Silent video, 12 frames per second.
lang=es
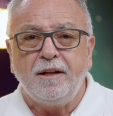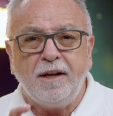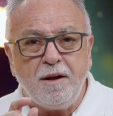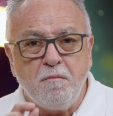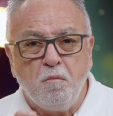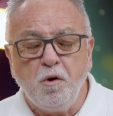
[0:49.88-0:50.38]

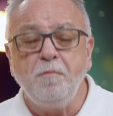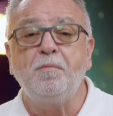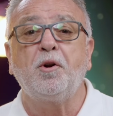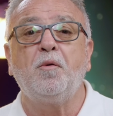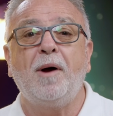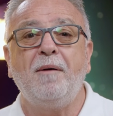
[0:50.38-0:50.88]
Es muy
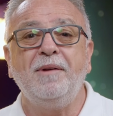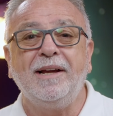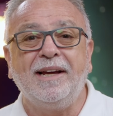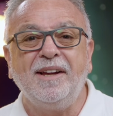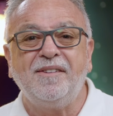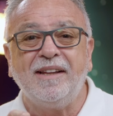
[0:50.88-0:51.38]
probable
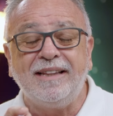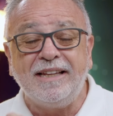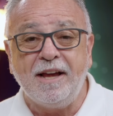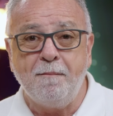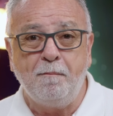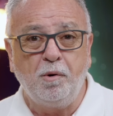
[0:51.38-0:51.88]
que ese
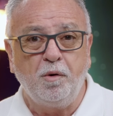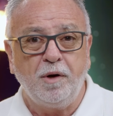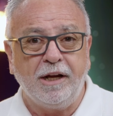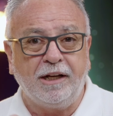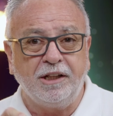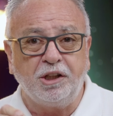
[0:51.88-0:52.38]
tiempo
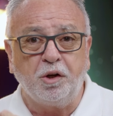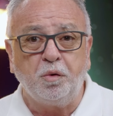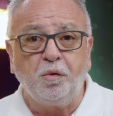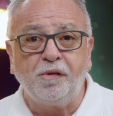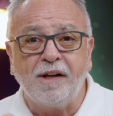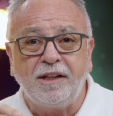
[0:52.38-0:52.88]
en que te
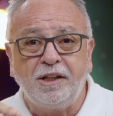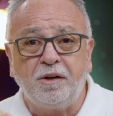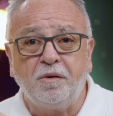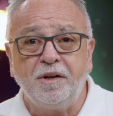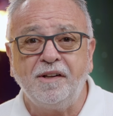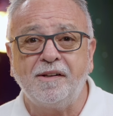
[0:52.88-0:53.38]
cruzaste
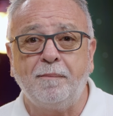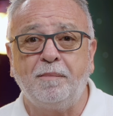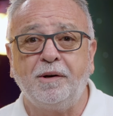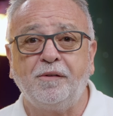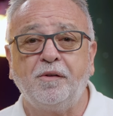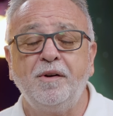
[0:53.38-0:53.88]
con esa
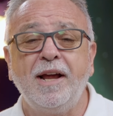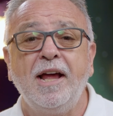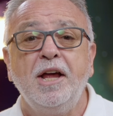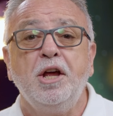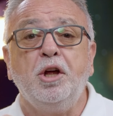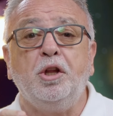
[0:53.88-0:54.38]
persona,
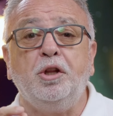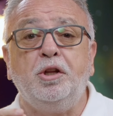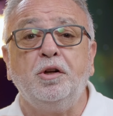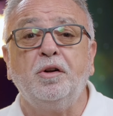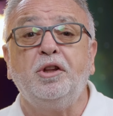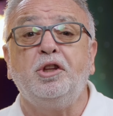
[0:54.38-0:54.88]

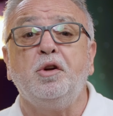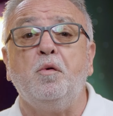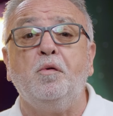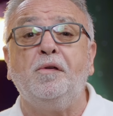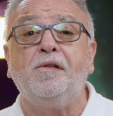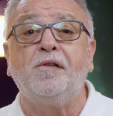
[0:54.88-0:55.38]
Dios te
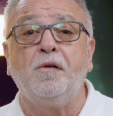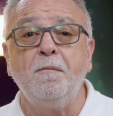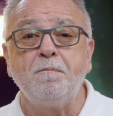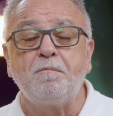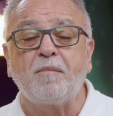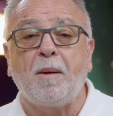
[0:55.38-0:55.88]
usó
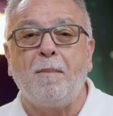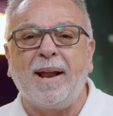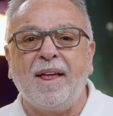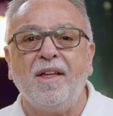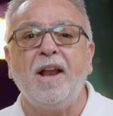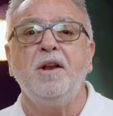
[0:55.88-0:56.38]

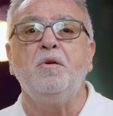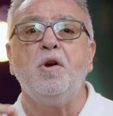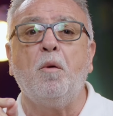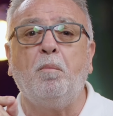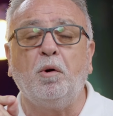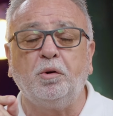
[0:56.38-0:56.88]
para darle una
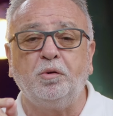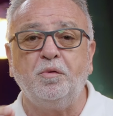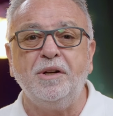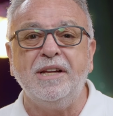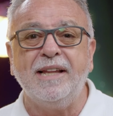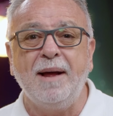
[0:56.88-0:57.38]

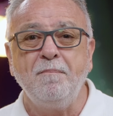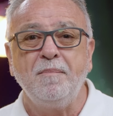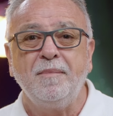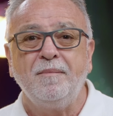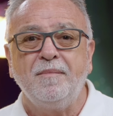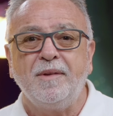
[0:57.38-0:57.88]
oportunidad
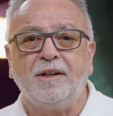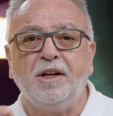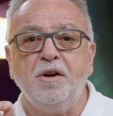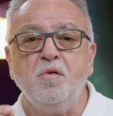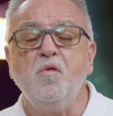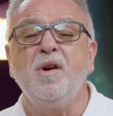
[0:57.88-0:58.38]
que
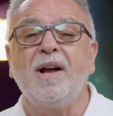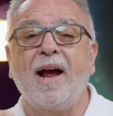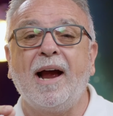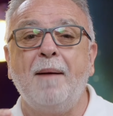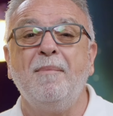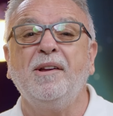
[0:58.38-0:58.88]
nunca
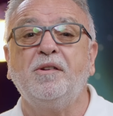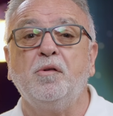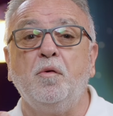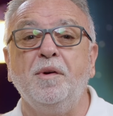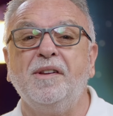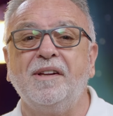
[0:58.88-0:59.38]
jamás
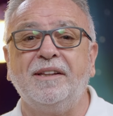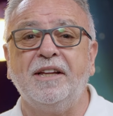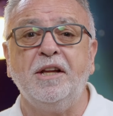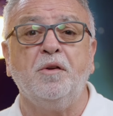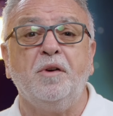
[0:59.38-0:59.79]
hubiese tenido.